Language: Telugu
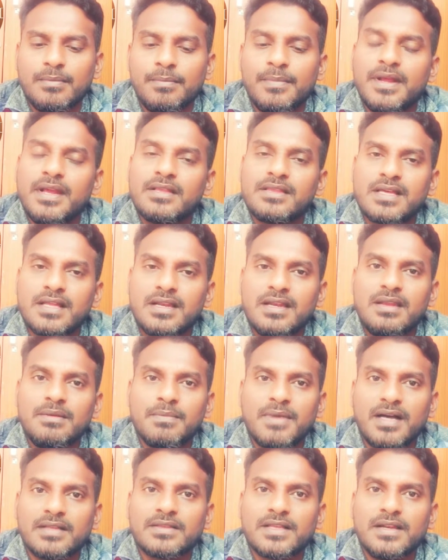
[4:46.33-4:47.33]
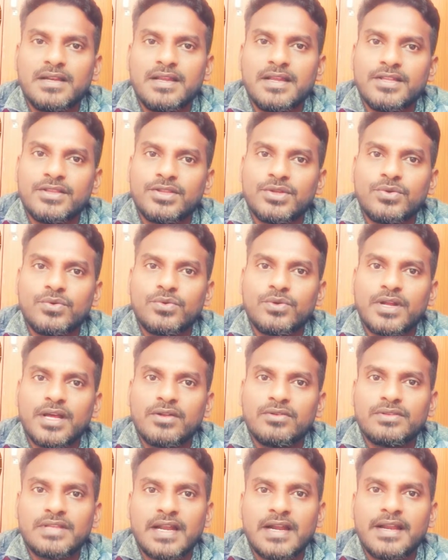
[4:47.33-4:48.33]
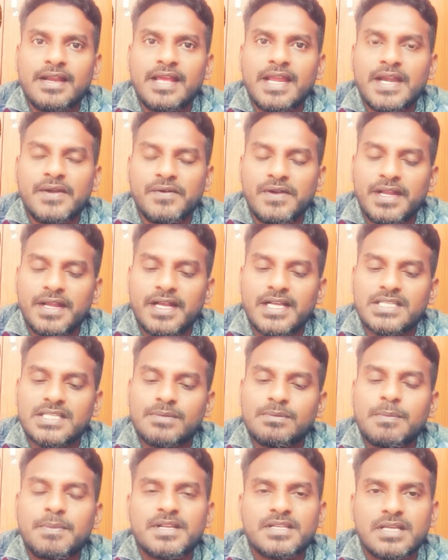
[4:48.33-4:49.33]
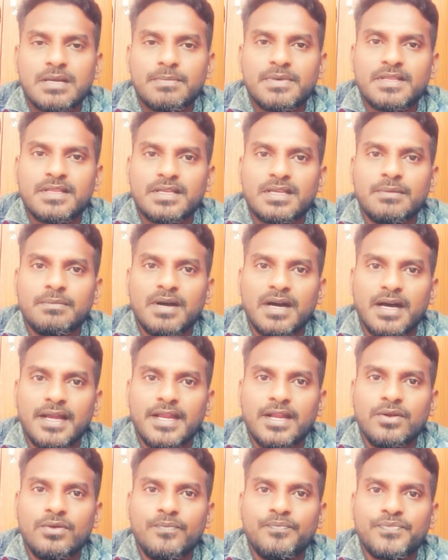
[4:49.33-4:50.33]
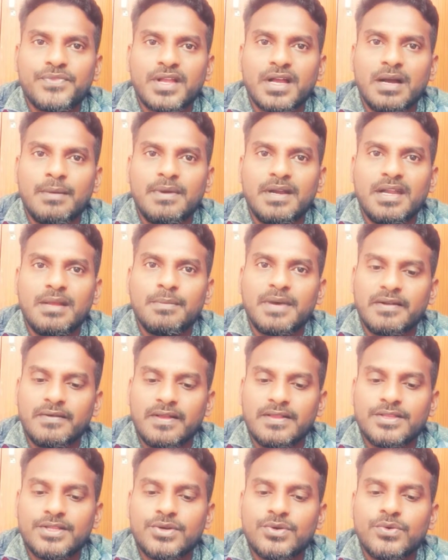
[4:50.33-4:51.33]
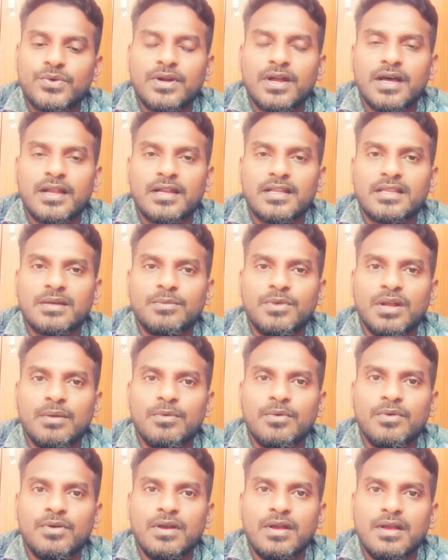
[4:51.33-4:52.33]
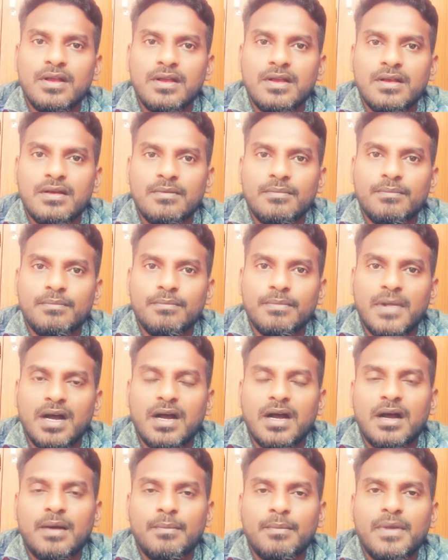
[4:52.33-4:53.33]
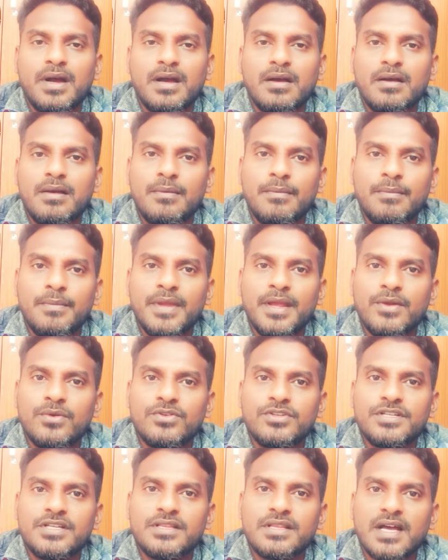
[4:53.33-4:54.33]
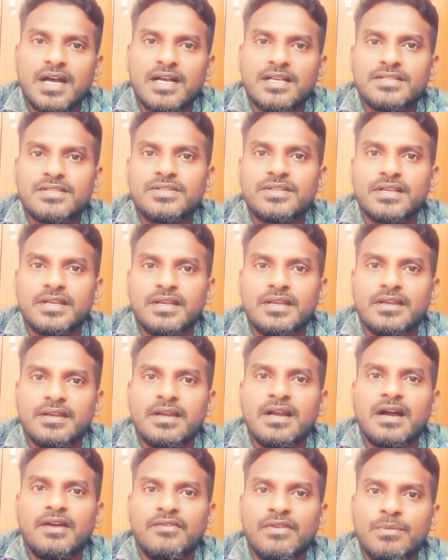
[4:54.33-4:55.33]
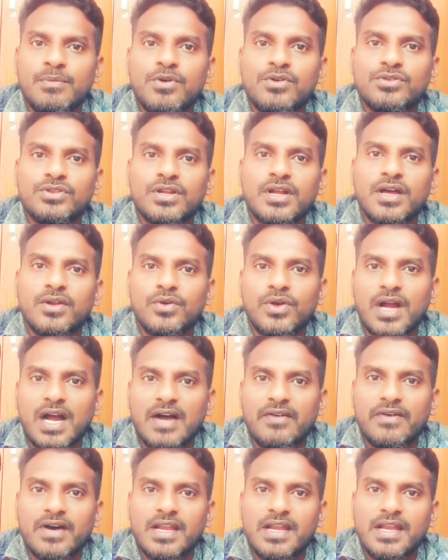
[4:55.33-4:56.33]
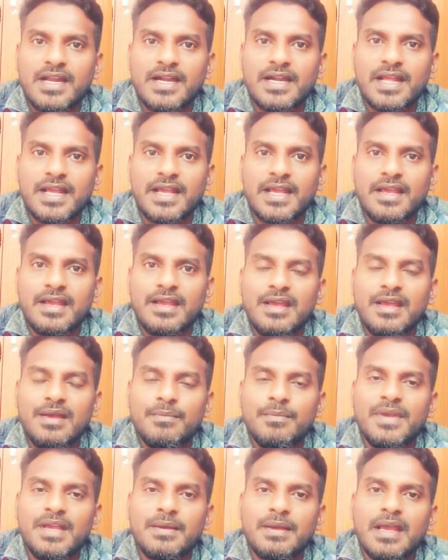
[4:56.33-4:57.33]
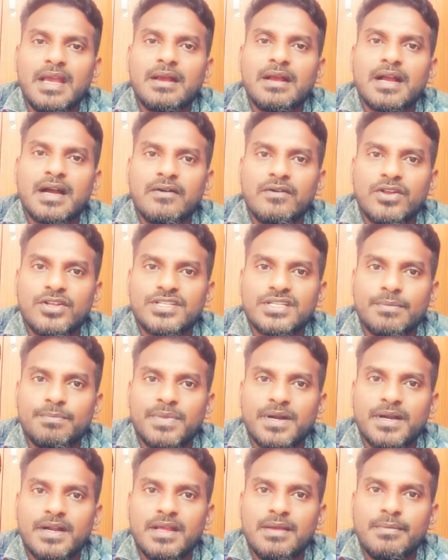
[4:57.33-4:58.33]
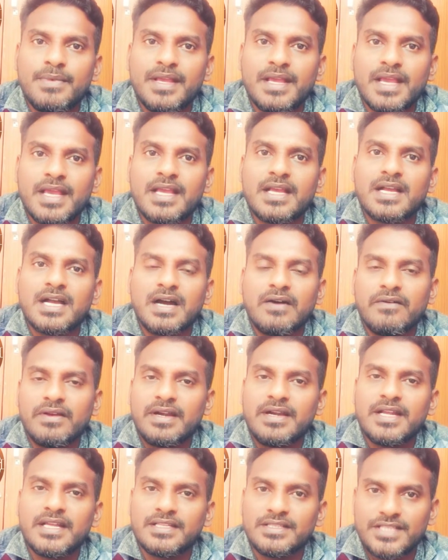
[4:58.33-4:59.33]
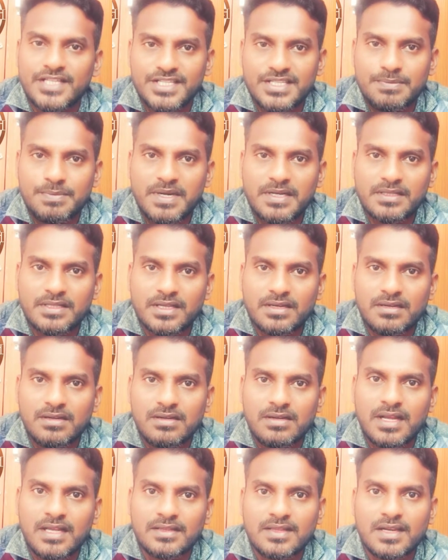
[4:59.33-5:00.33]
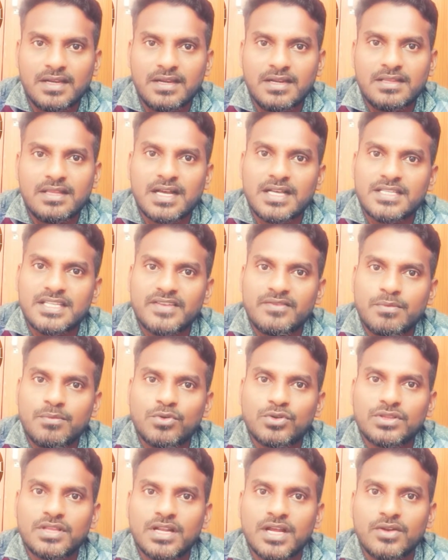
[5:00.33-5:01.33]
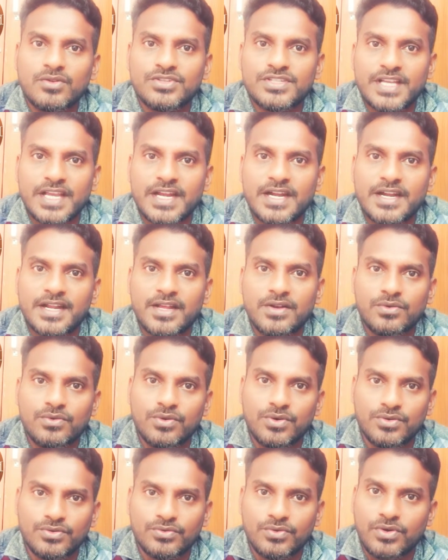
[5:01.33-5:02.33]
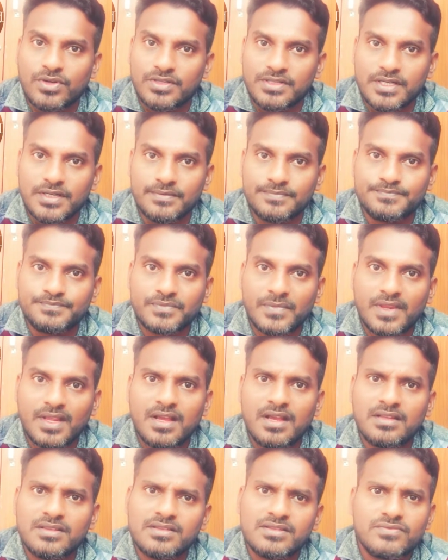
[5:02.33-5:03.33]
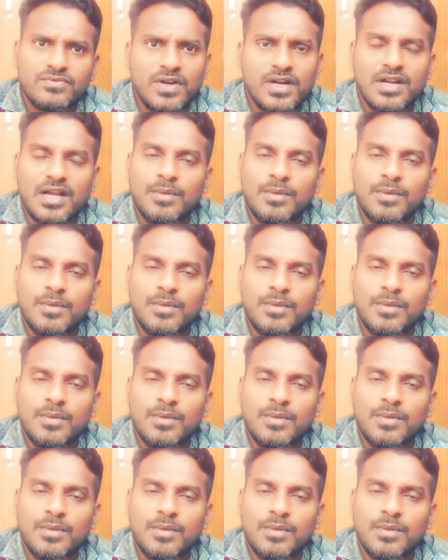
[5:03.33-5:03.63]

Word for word: మీ తల్లి మా తల్లి ఇద్దరూ కూడాను తండ్రి అయినటువంటి కశ్యప ప్రజాపతికి భార్యలు కాబట్టి మనం అందరం కూడా అన్నదమ్ములము మా అమ్మ మీ నుంచి దాసిగా విముక్తురాలు కావాలి అంటే మీకు ఏం కావాలో చెప్పండి మీకు ఏం కావాలంటే అది తెచ్చి పెడతాను నా తల్లిని దాస్య విముక్తురాలు చేయండి అని కోరు కోరతాడు వాళ్ళు